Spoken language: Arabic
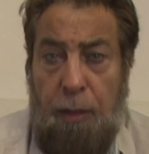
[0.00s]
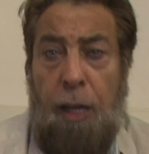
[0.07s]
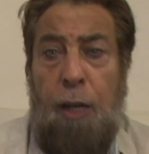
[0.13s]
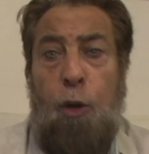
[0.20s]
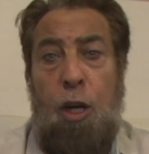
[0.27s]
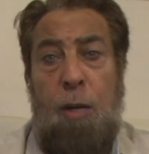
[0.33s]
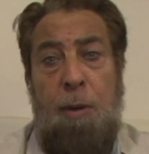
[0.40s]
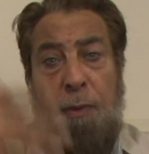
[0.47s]

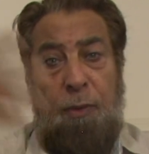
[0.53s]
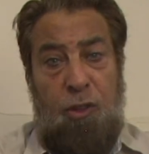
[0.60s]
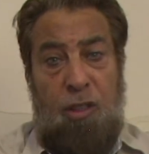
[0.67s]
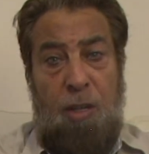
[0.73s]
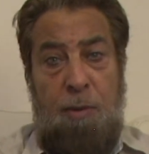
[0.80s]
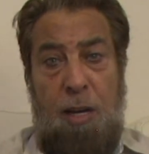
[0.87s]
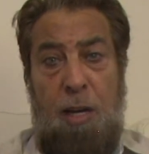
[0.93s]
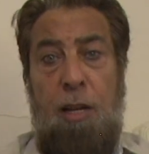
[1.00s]
العلماء في
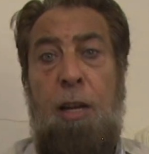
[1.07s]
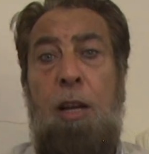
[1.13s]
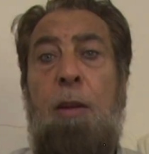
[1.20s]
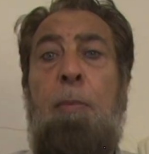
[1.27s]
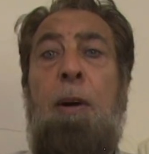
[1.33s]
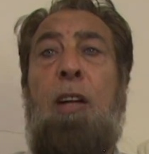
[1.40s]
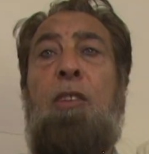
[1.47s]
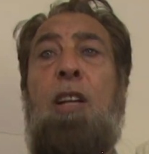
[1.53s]
السماء
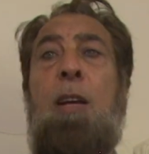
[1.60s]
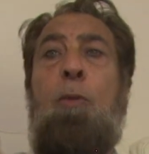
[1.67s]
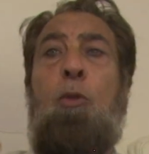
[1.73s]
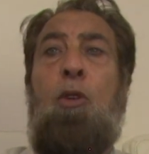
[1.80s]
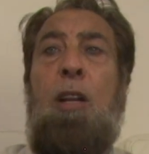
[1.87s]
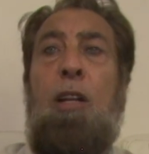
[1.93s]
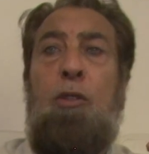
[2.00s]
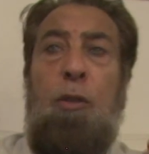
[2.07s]
بعدين
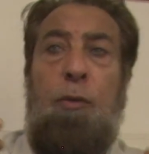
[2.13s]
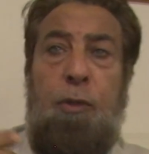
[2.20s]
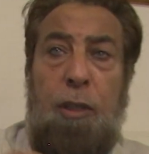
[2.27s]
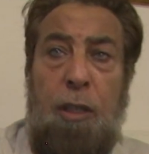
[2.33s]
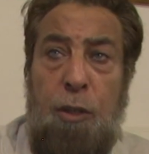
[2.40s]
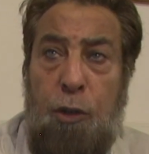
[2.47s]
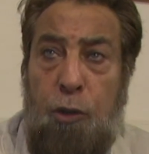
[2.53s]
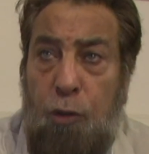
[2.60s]
بقول لك شفت
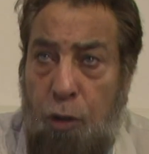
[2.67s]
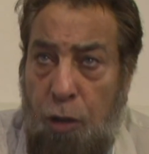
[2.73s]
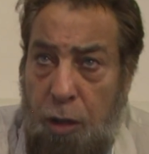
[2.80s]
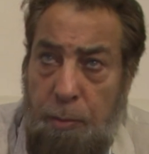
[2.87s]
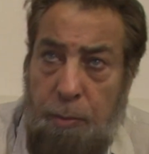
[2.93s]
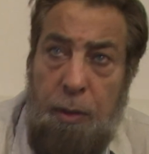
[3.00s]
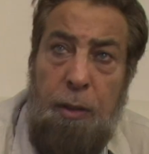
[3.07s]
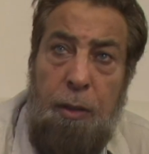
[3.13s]

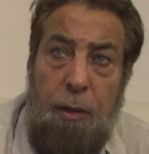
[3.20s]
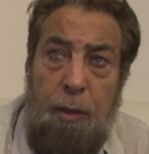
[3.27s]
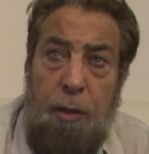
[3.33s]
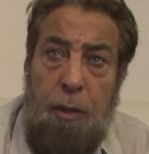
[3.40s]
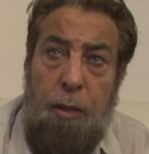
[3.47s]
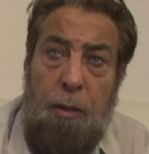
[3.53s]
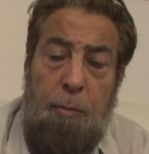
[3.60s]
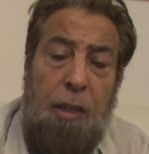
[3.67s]
النجوم
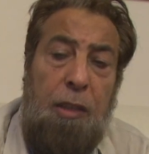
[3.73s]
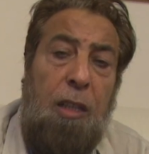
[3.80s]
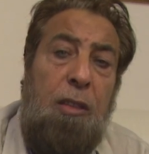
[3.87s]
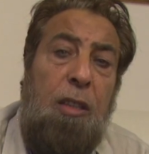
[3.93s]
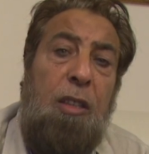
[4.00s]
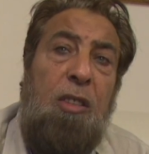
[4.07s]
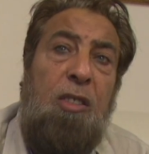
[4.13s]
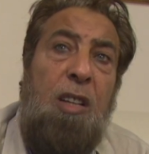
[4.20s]
بدأت
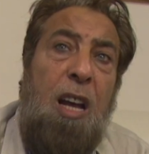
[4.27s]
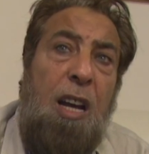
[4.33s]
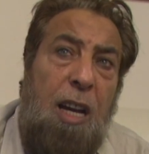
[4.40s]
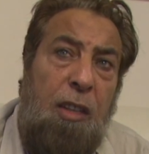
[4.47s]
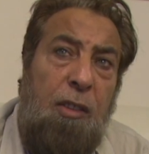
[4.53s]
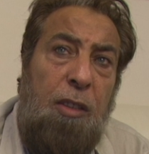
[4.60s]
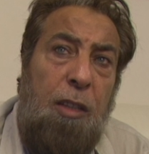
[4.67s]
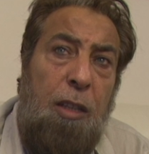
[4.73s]

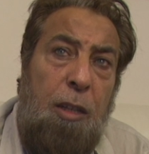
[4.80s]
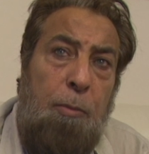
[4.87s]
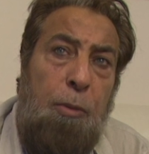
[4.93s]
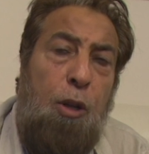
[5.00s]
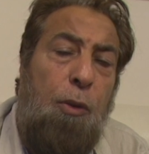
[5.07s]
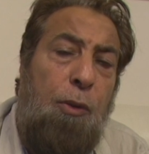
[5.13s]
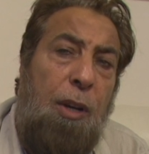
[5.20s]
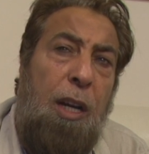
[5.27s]
تتساقط
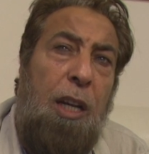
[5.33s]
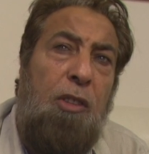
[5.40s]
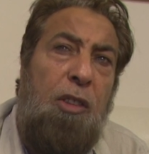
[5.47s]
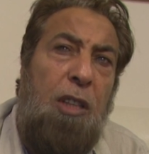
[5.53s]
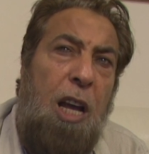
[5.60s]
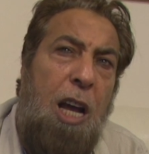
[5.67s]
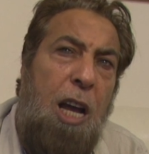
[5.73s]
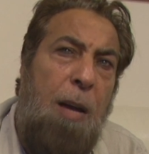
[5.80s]
بكثرة
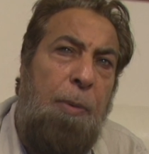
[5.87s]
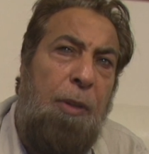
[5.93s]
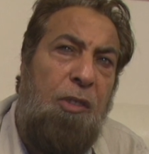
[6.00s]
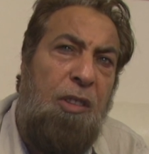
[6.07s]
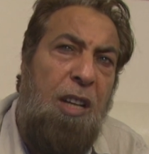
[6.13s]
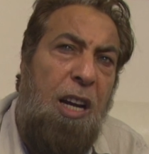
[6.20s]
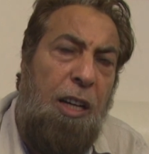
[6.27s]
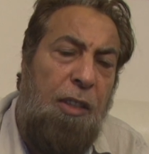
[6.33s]
كالشهاب
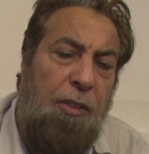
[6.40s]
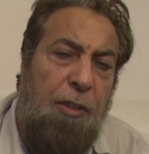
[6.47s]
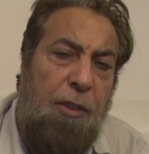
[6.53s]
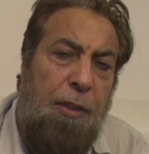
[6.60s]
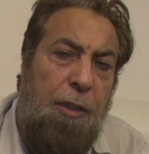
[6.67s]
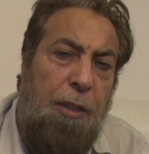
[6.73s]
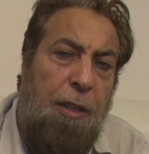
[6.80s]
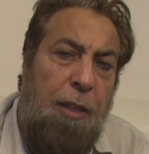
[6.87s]
الساقط
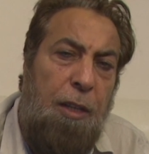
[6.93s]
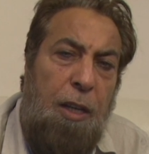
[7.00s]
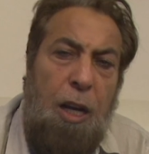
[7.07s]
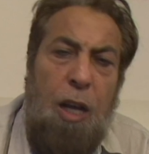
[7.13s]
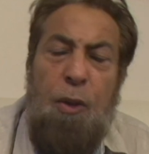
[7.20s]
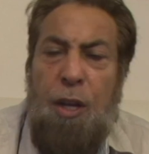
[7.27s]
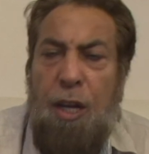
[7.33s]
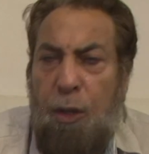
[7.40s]

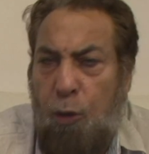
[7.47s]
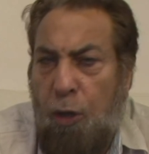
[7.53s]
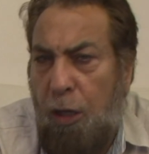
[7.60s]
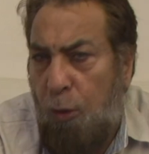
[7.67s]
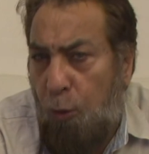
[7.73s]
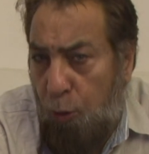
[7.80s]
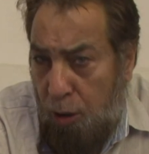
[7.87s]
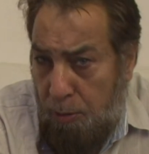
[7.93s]
إذا هذول
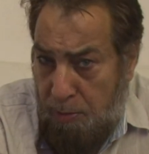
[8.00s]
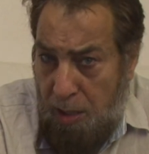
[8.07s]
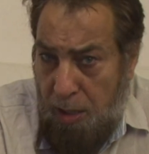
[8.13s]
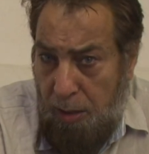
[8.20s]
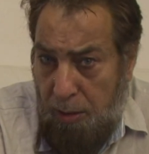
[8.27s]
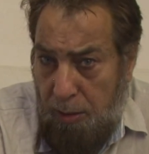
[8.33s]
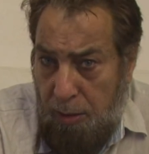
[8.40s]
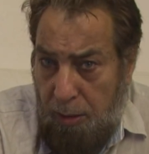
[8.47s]

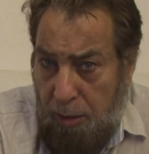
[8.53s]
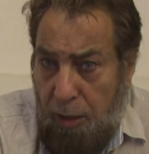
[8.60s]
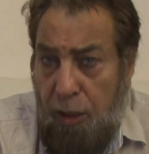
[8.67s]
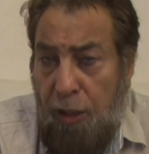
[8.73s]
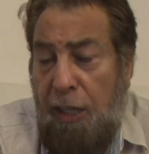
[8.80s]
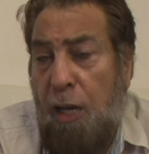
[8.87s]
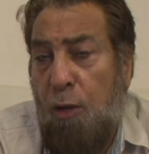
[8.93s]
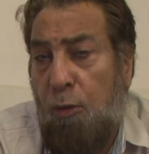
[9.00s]
العلماء
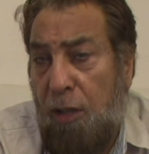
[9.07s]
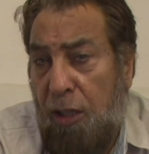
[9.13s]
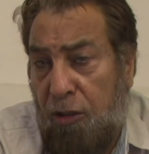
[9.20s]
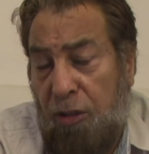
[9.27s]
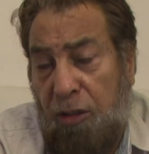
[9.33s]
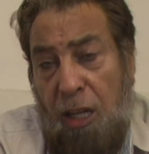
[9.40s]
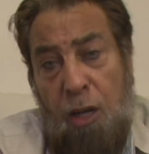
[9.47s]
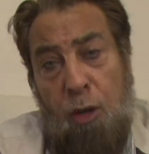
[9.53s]
اللي كانوا الناس
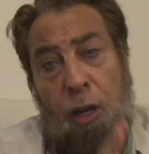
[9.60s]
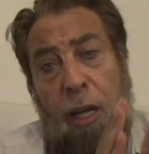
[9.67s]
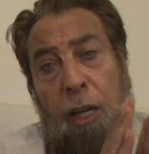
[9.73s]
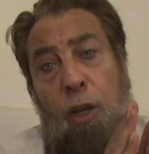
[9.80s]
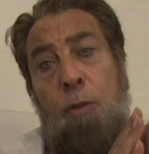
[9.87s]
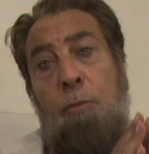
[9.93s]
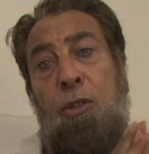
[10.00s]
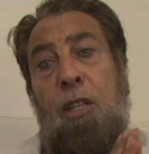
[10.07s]
اطلعوا
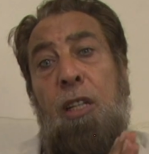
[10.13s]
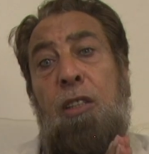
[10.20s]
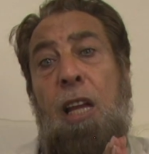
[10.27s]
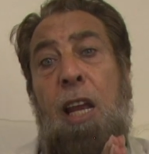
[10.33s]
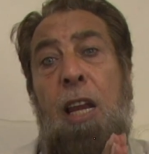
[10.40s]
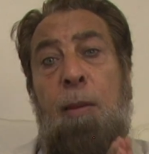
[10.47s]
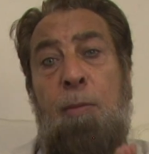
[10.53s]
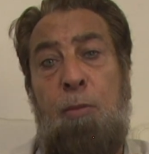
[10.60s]
عليهم مشان
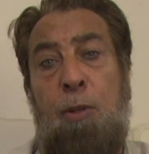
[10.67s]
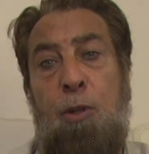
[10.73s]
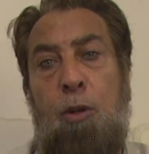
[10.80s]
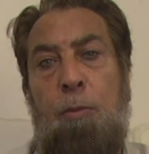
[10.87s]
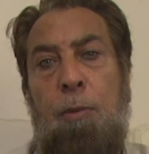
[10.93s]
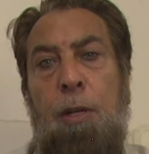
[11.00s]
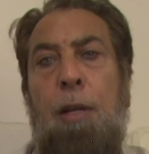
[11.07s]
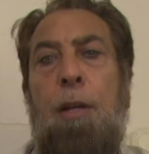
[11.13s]
يتعلموا
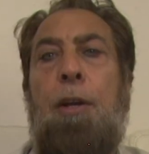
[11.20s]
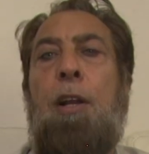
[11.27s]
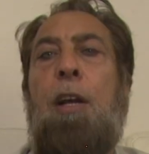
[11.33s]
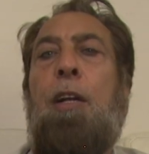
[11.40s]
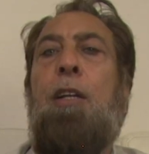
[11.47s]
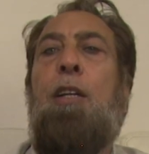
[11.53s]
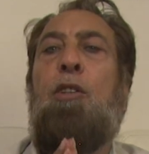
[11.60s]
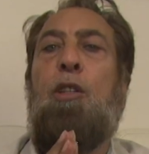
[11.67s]
منهم
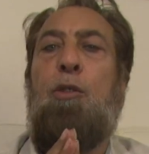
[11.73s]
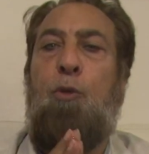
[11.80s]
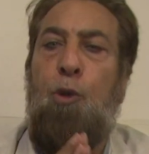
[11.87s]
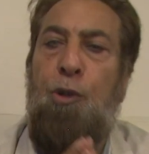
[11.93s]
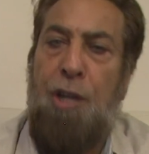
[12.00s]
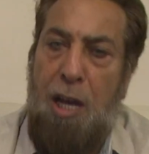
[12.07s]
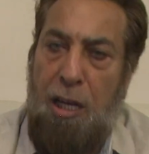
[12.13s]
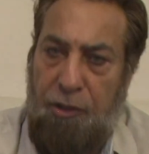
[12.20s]
راح يكتشفوا
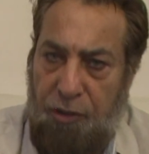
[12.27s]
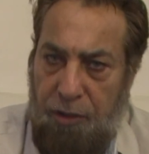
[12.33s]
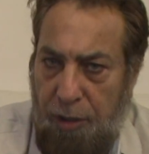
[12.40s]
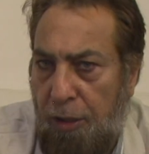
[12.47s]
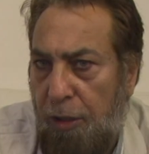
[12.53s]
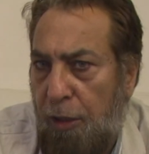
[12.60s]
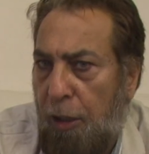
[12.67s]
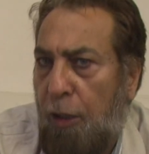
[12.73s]
الناس
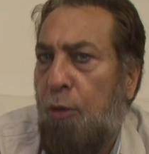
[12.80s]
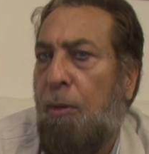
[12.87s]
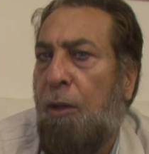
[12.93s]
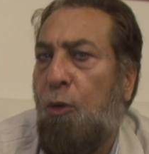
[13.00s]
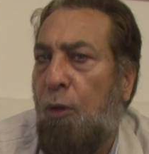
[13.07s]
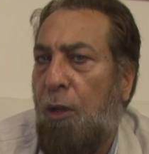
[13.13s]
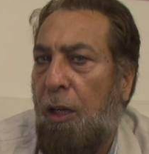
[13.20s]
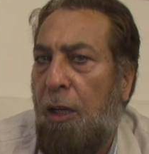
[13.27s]
إنه
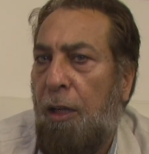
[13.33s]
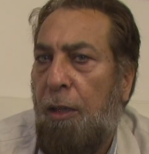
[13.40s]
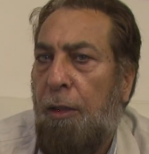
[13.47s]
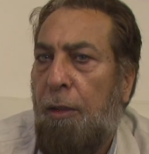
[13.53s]
هذول